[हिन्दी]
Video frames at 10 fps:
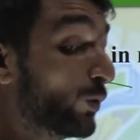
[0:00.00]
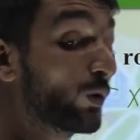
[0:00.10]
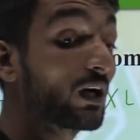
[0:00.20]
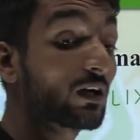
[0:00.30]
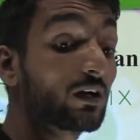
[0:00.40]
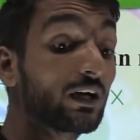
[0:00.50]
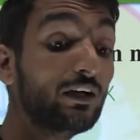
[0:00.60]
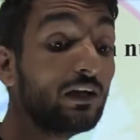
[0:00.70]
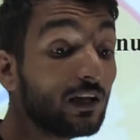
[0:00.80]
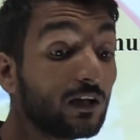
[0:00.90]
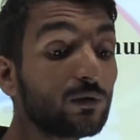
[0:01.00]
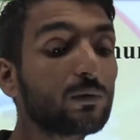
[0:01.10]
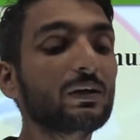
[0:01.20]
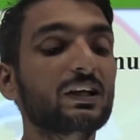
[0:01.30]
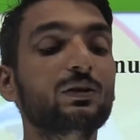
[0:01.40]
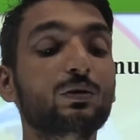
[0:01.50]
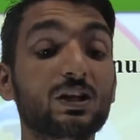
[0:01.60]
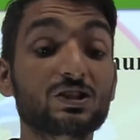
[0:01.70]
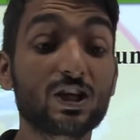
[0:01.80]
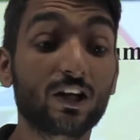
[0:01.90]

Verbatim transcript: होगा कंटिन्यू में नहीं होना चाहिए